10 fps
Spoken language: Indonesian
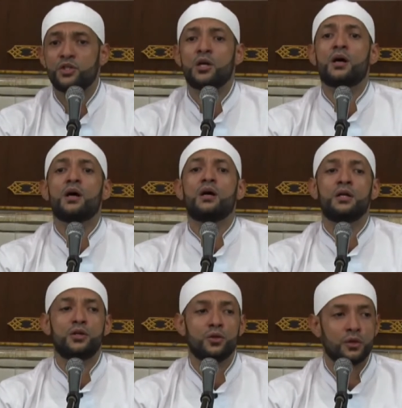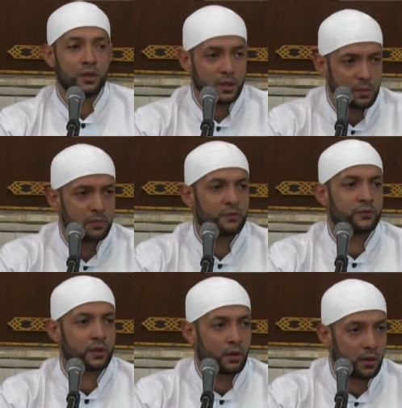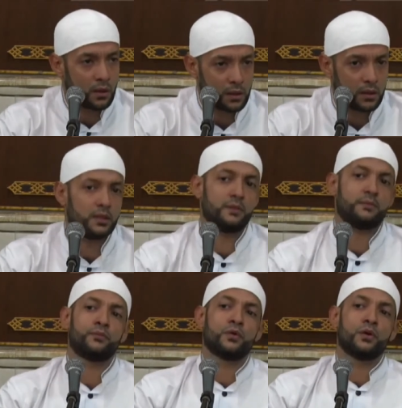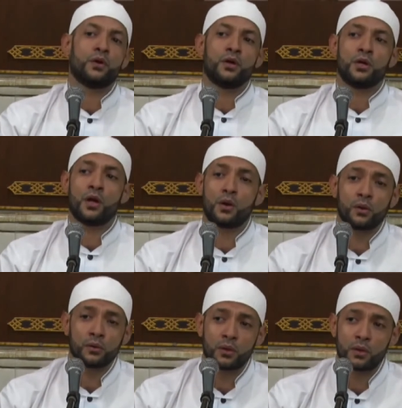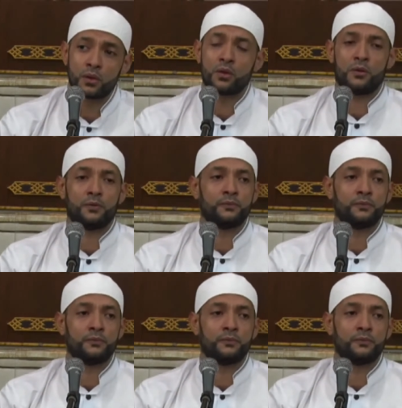syahidun li biftiqari Ya Allah,